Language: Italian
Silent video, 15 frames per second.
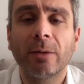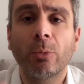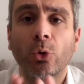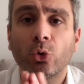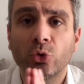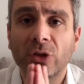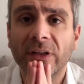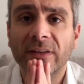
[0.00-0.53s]
che puoi
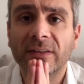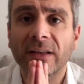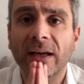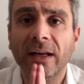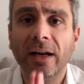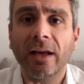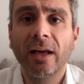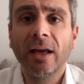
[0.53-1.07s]

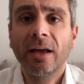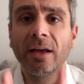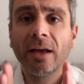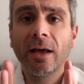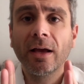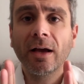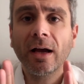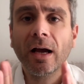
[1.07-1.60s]
utilizzare?
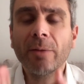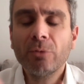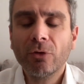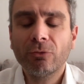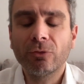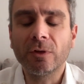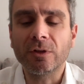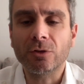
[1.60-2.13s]
A mio
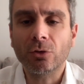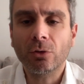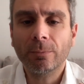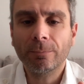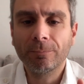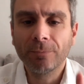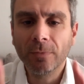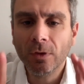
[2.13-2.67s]

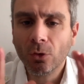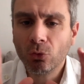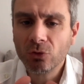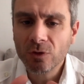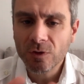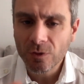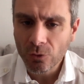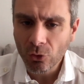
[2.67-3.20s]
avviso non,
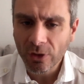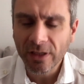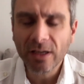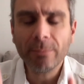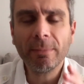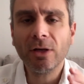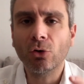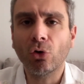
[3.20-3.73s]
non è
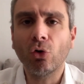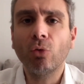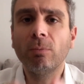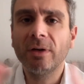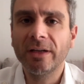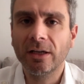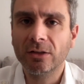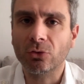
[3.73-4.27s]
nemmeno
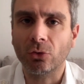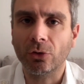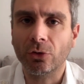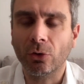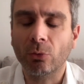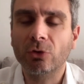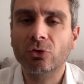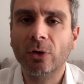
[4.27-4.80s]
obbligatorio
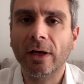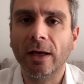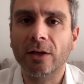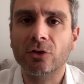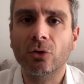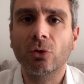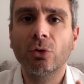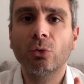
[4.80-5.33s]
in questo
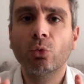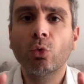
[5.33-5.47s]
caso.